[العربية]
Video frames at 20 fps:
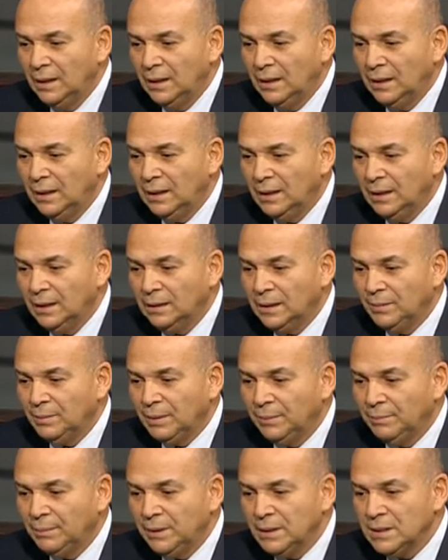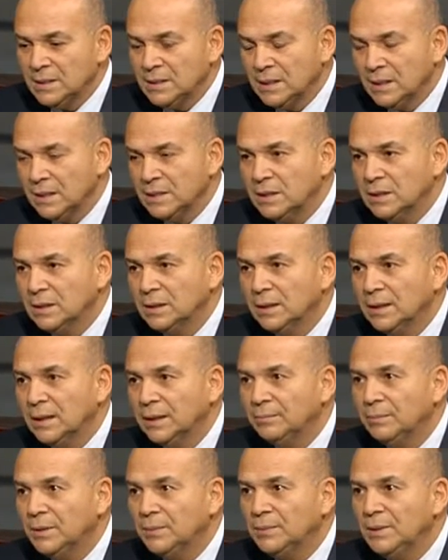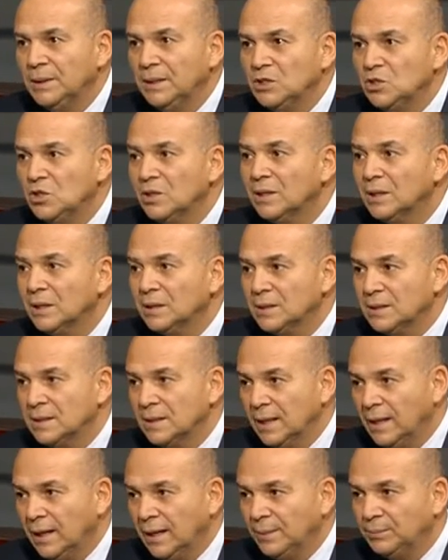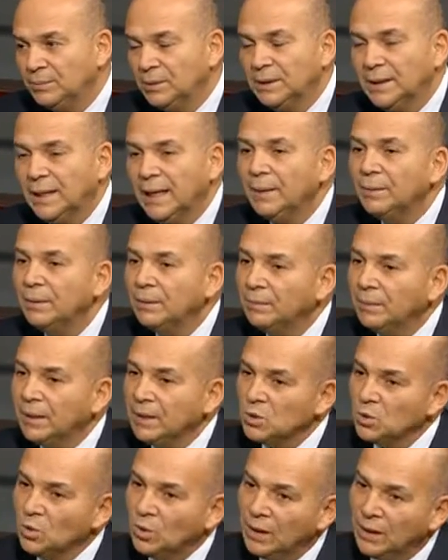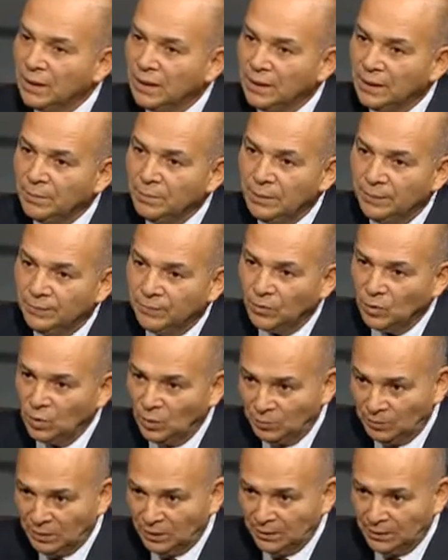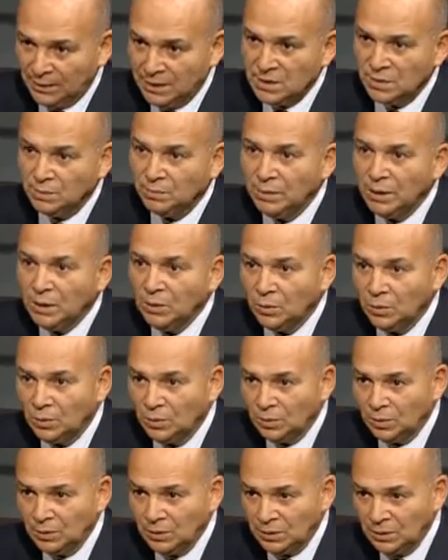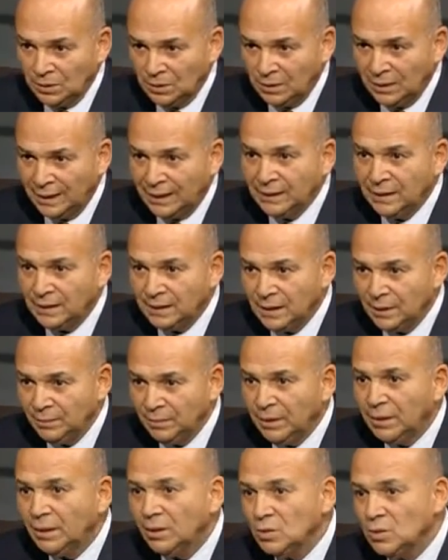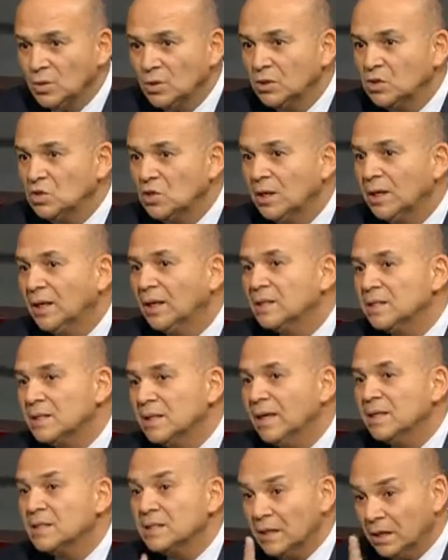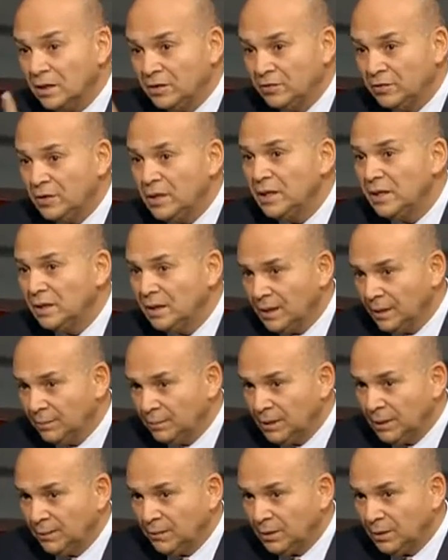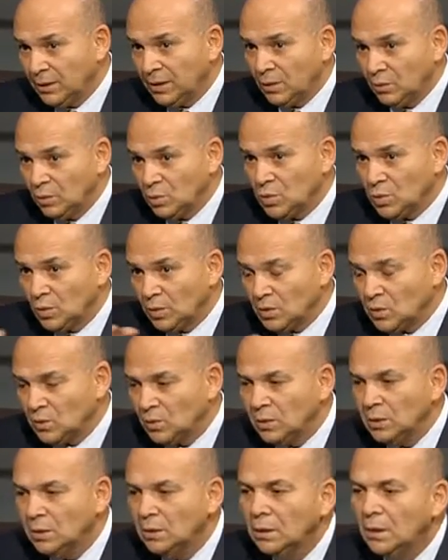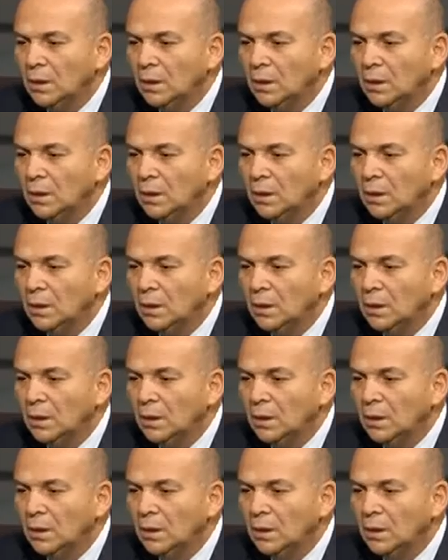إيه، طبعا ما ننساش ان لما بتيجي شركه سياحه بتتعامل مع سوق اجنبي وبتجتذب منه آه، عدد كبير خصوصا شركات السياحه الثقافيه اللي كانت بتعمل القاهره والاقصر واسوان